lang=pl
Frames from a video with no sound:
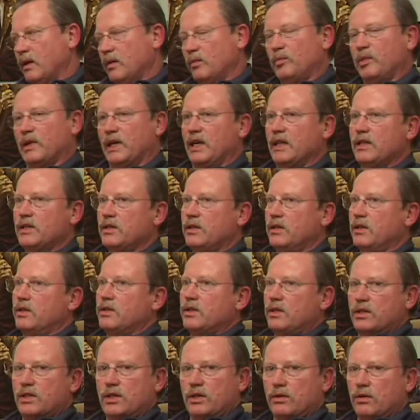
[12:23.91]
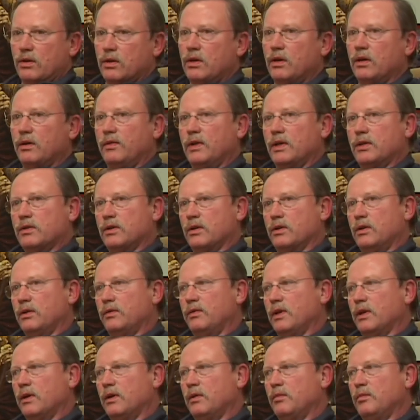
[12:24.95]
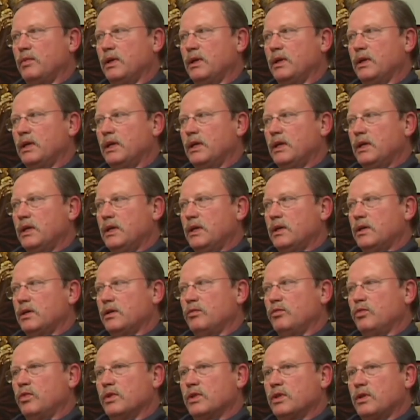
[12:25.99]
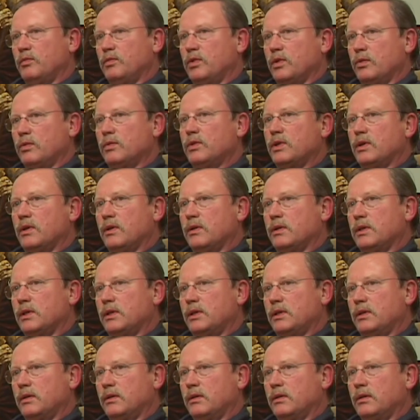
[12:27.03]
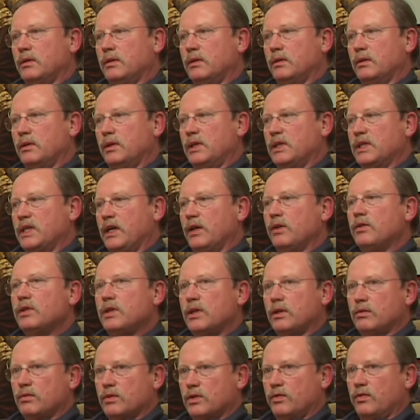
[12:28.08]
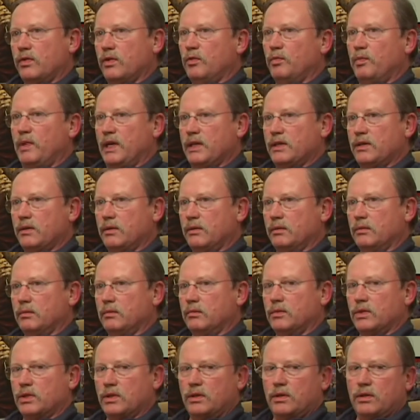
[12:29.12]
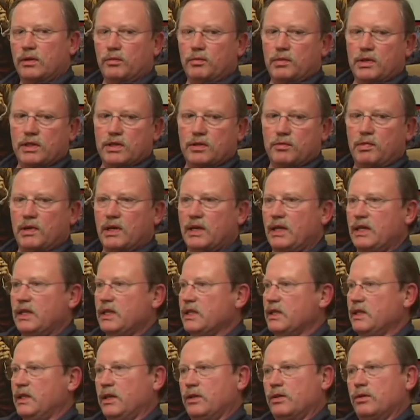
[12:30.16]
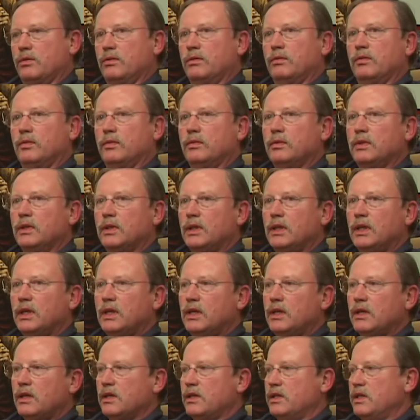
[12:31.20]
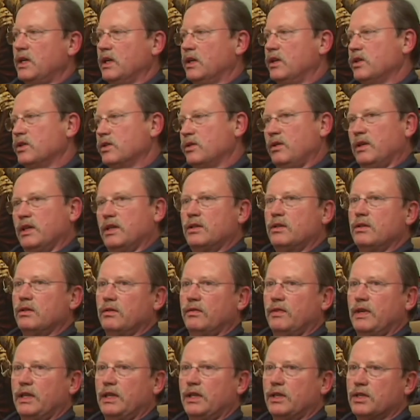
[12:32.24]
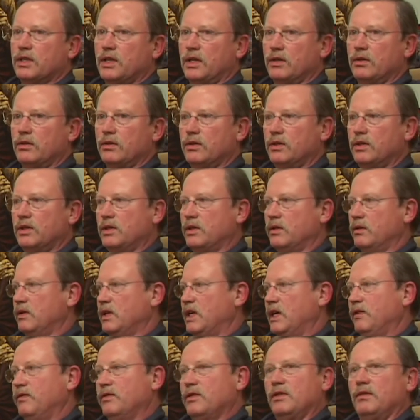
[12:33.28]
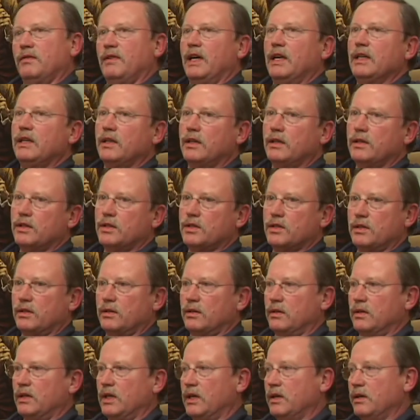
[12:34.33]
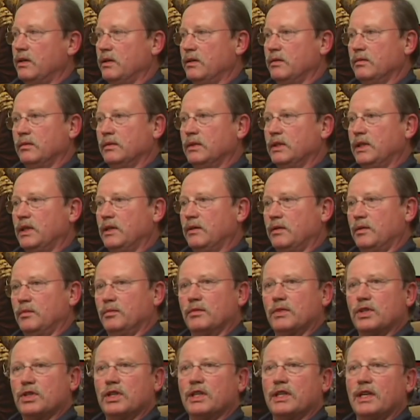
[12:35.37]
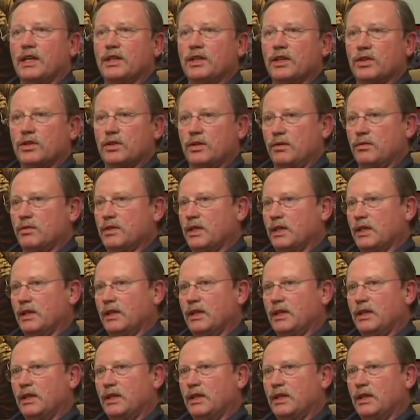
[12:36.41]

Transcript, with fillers: pracy czy czegokolwiek, cokolwiek robi, żeby mógł sobie usiąść i zająć się tą swoją pasją. Może to być zbieranie znaczków, czy jakieś kolekcjonowanie czegoś, czy haftowanie, czy nie wiem, czytanie książek,